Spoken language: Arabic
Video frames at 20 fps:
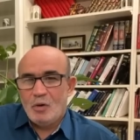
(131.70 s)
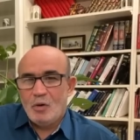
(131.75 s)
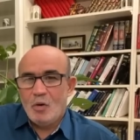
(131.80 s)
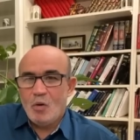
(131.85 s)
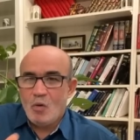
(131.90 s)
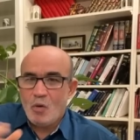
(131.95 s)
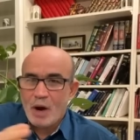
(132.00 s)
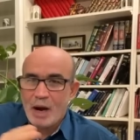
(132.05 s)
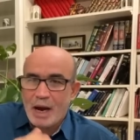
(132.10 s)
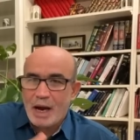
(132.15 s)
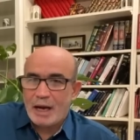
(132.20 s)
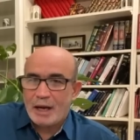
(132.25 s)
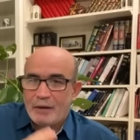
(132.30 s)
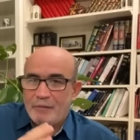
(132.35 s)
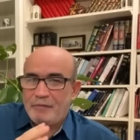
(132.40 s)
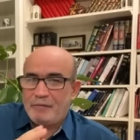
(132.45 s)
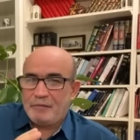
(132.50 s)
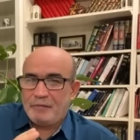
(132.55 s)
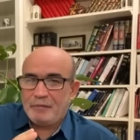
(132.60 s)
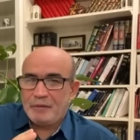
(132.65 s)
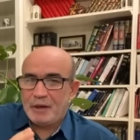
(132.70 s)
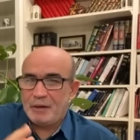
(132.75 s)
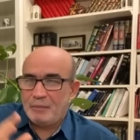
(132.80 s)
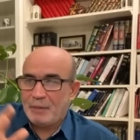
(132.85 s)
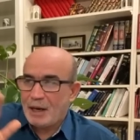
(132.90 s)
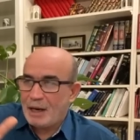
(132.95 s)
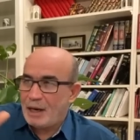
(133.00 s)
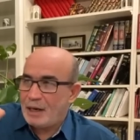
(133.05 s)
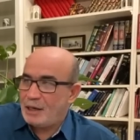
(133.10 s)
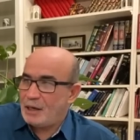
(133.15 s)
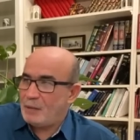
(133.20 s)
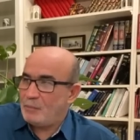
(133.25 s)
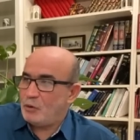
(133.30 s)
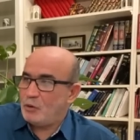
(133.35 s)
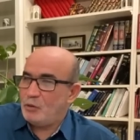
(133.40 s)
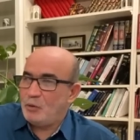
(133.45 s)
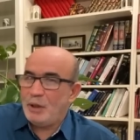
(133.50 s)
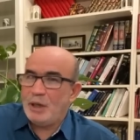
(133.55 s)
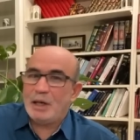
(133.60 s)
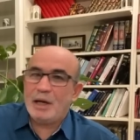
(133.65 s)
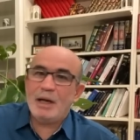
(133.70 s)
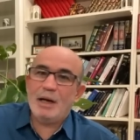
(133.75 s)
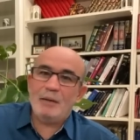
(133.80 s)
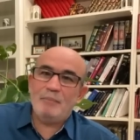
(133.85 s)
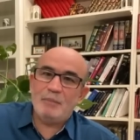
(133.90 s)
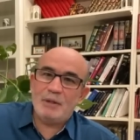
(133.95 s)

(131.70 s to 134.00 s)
وهو يعرف كما قالنا بنويره